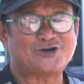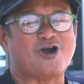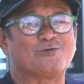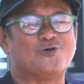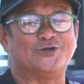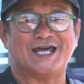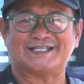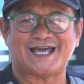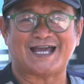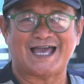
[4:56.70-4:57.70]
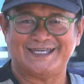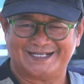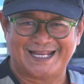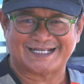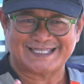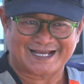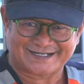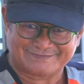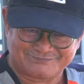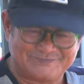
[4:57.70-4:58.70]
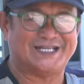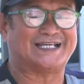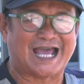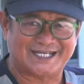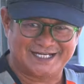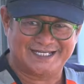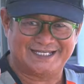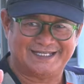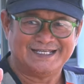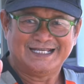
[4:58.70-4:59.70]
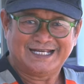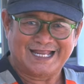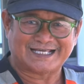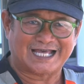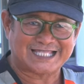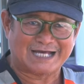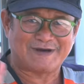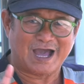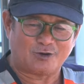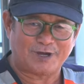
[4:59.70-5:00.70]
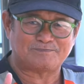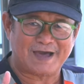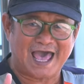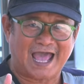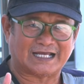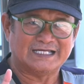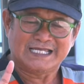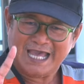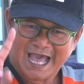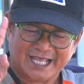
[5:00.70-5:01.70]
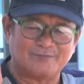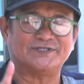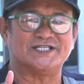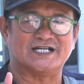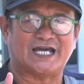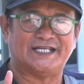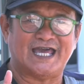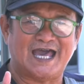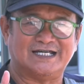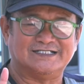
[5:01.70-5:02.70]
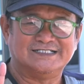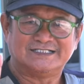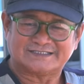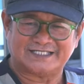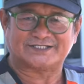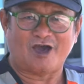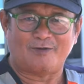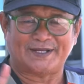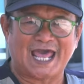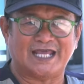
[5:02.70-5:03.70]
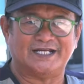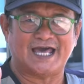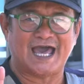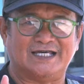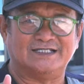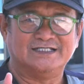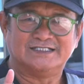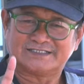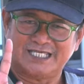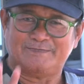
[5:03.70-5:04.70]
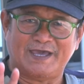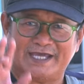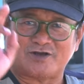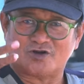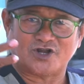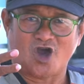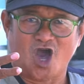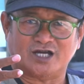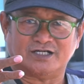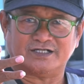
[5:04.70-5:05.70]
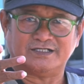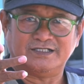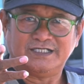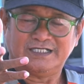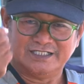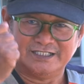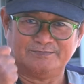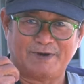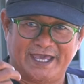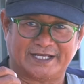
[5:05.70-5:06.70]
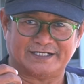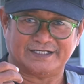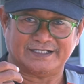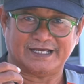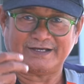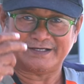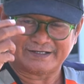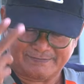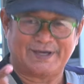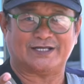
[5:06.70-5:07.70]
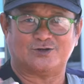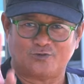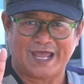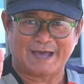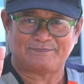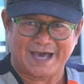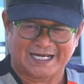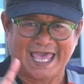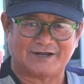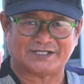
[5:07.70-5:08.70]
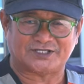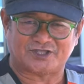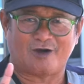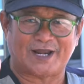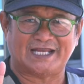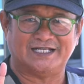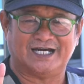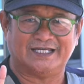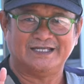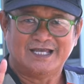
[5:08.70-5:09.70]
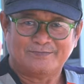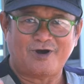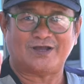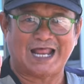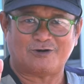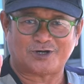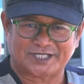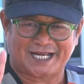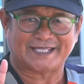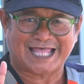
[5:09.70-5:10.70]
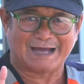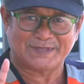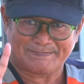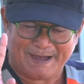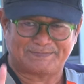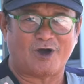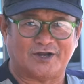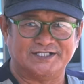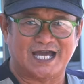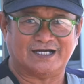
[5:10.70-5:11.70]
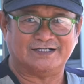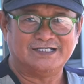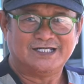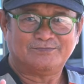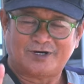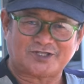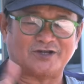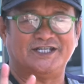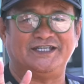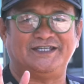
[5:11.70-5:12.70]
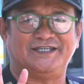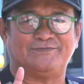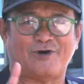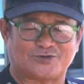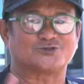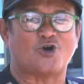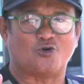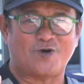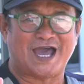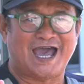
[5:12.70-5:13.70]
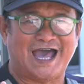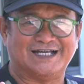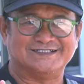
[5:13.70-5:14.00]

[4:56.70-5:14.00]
ก็ขอบคุณนะฮะถ้าใครเห็นอยากมีรายการดีๆรายการตามหาคนพลัดพรากให้เขามาเจอกันนะฮะติดต่อมาได้นะฮะที่เพจของน้อง หรือเพจลุงแอปมาแล้วนะติดต่อมาได้เลยเพราะเราก็จะได้ตามเน็ตแบบต่อเนื่องเพราะตอนนี้บอกตรงๆว่า